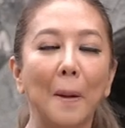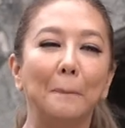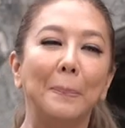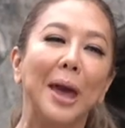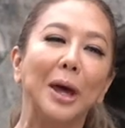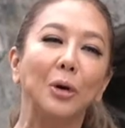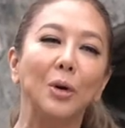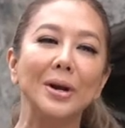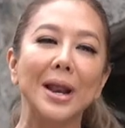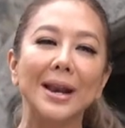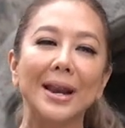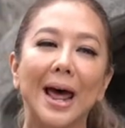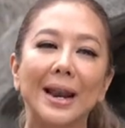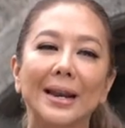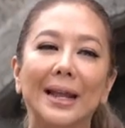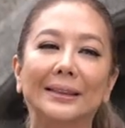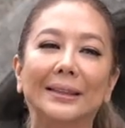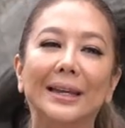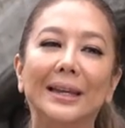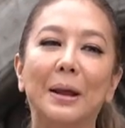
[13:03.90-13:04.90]
Pero
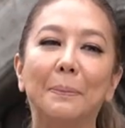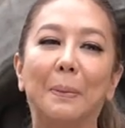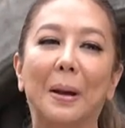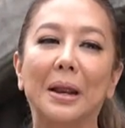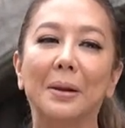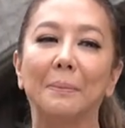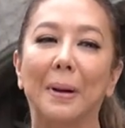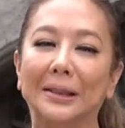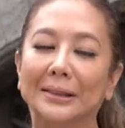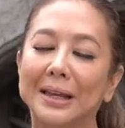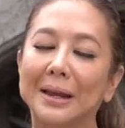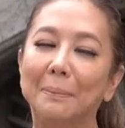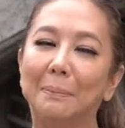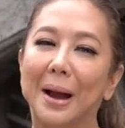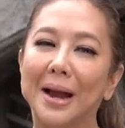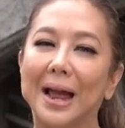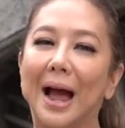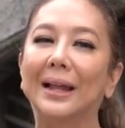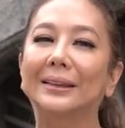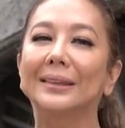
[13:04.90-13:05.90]
nananatili pa rin
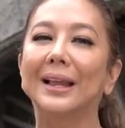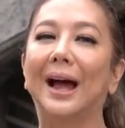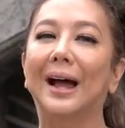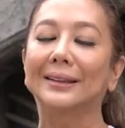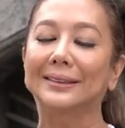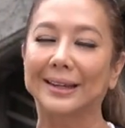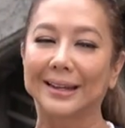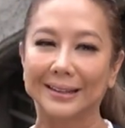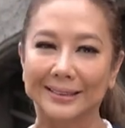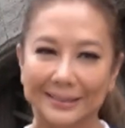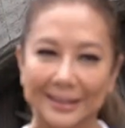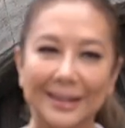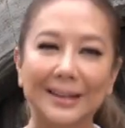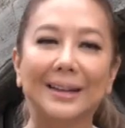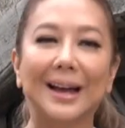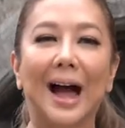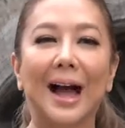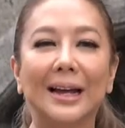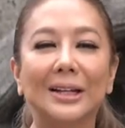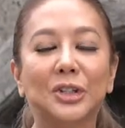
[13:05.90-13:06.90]
matibay at
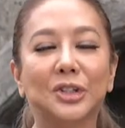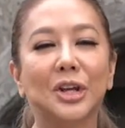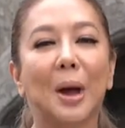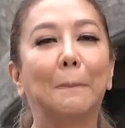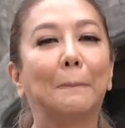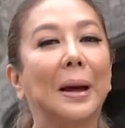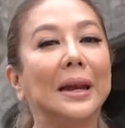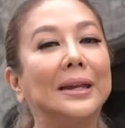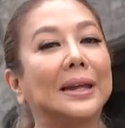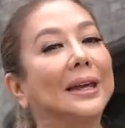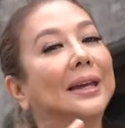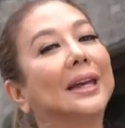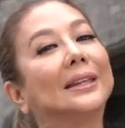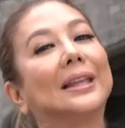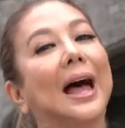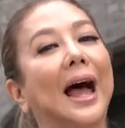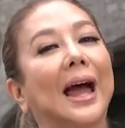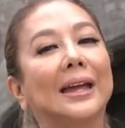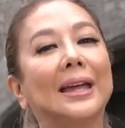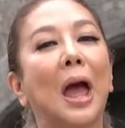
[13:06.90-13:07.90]
nakatindig kahit sa
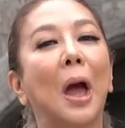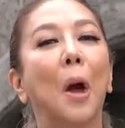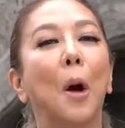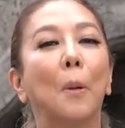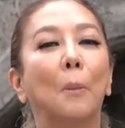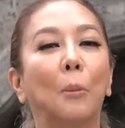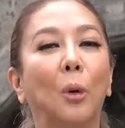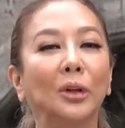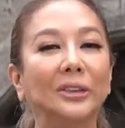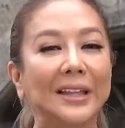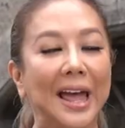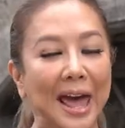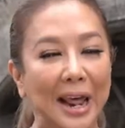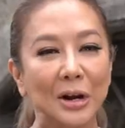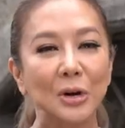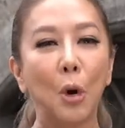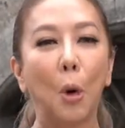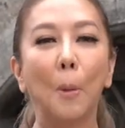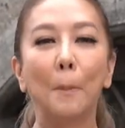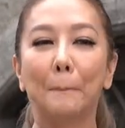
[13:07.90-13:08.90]
paligid ay
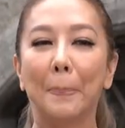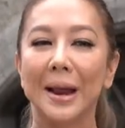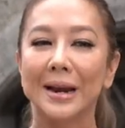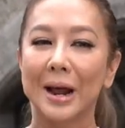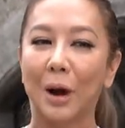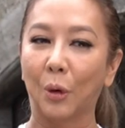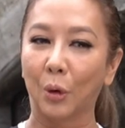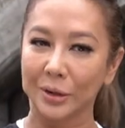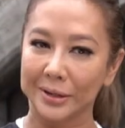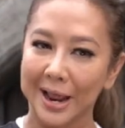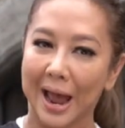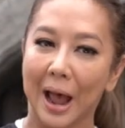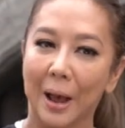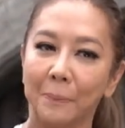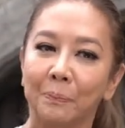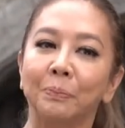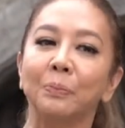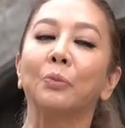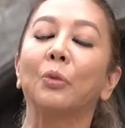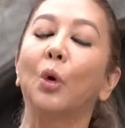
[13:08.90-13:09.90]
modernong panahon
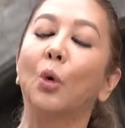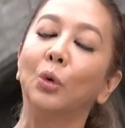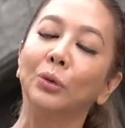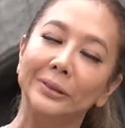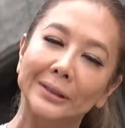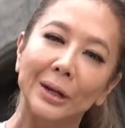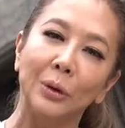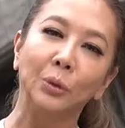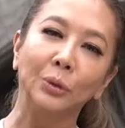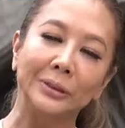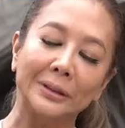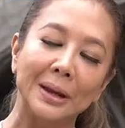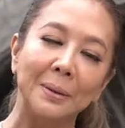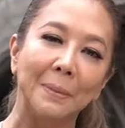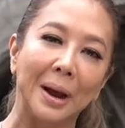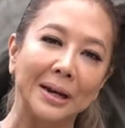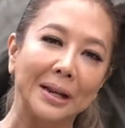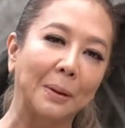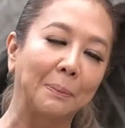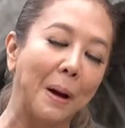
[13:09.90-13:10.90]
na.
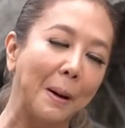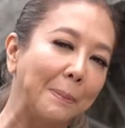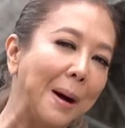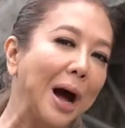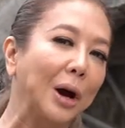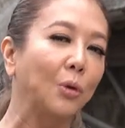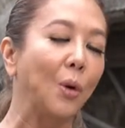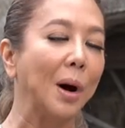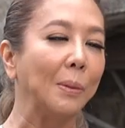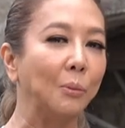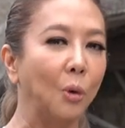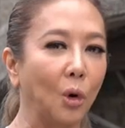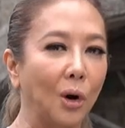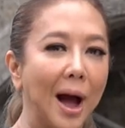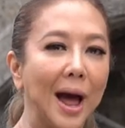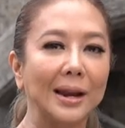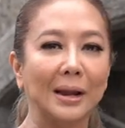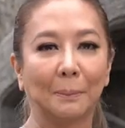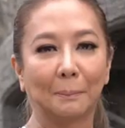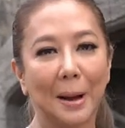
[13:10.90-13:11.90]
Unti-unti mang nagbabago ang
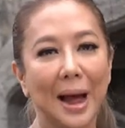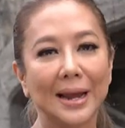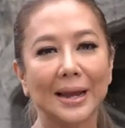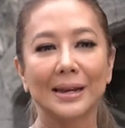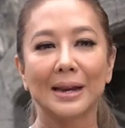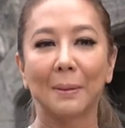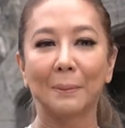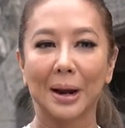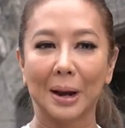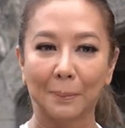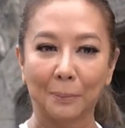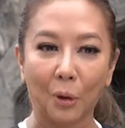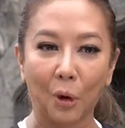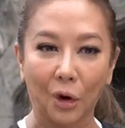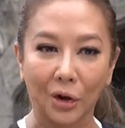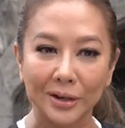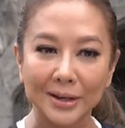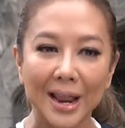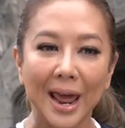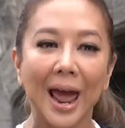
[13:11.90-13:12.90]
mukha ng bayan ng
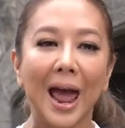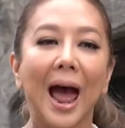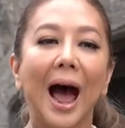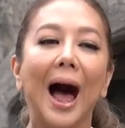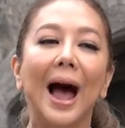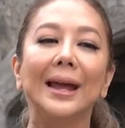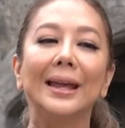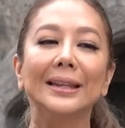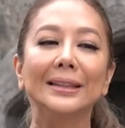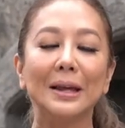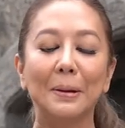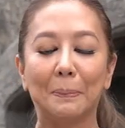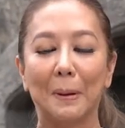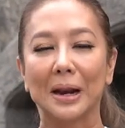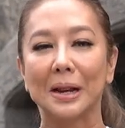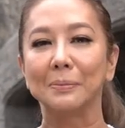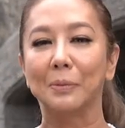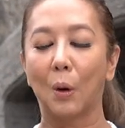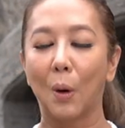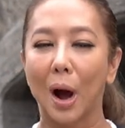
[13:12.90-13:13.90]
Malabon ay hindi
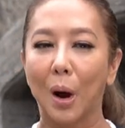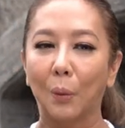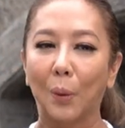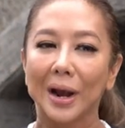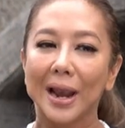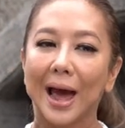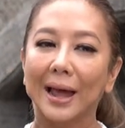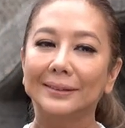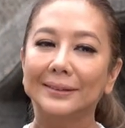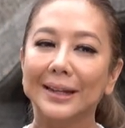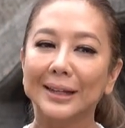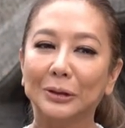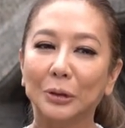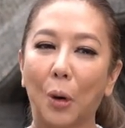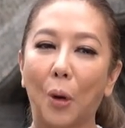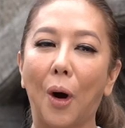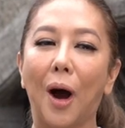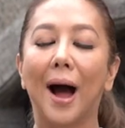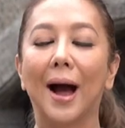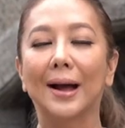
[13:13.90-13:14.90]
pa rin mawawala
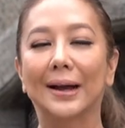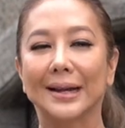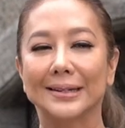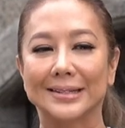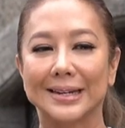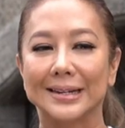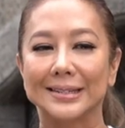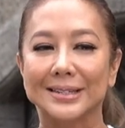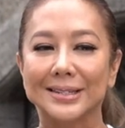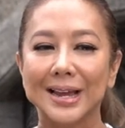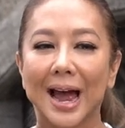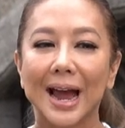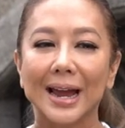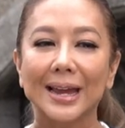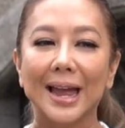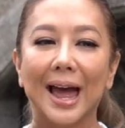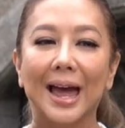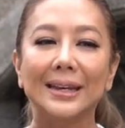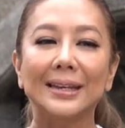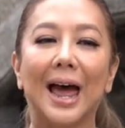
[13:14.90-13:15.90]
dito ang
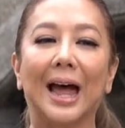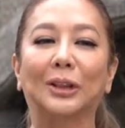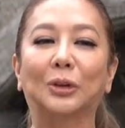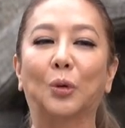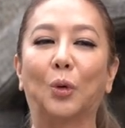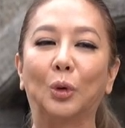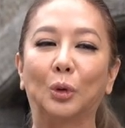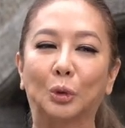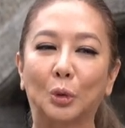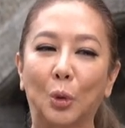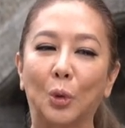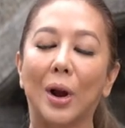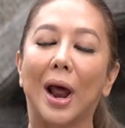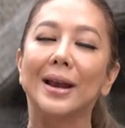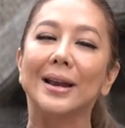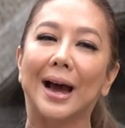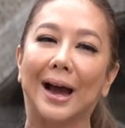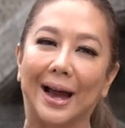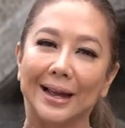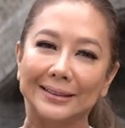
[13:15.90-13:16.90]
kasaysayan at
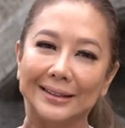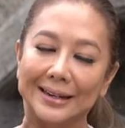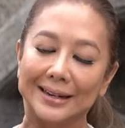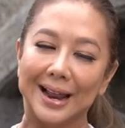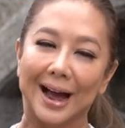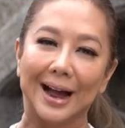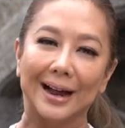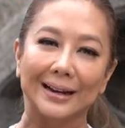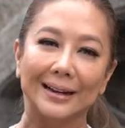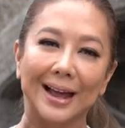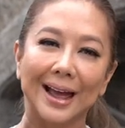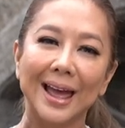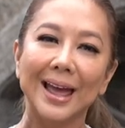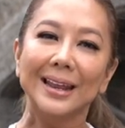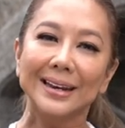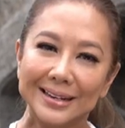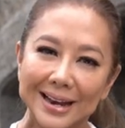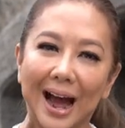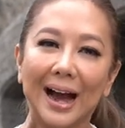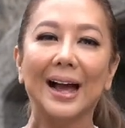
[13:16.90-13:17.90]
kultura na kanilang
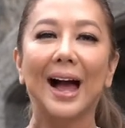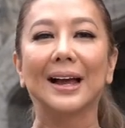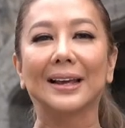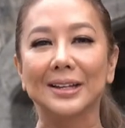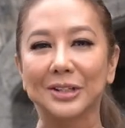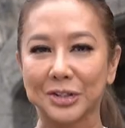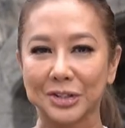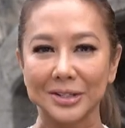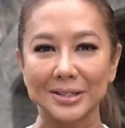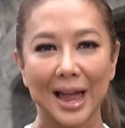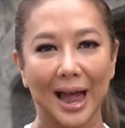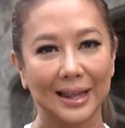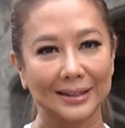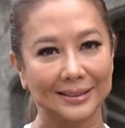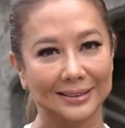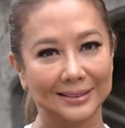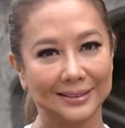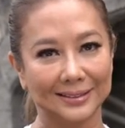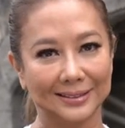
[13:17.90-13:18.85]
nakagisnan.